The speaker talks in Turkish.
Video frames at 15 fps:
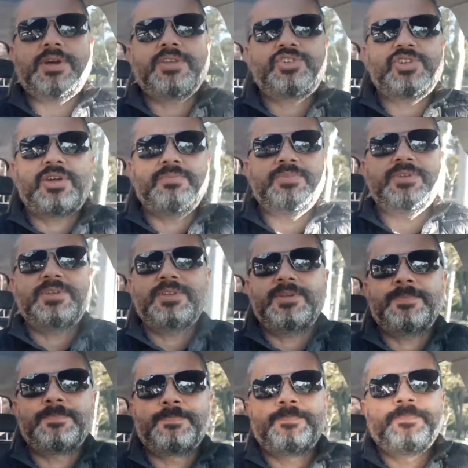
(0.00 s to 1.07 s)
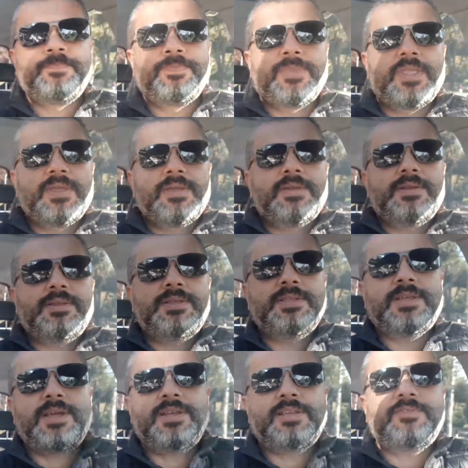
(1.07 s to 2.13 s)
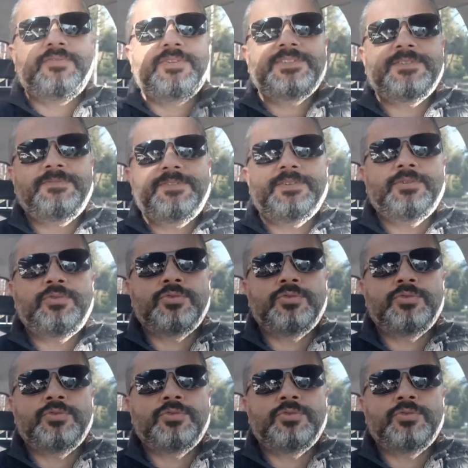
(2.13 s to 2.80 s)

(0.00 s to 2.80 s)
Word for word: açan biri liderlik vasıfları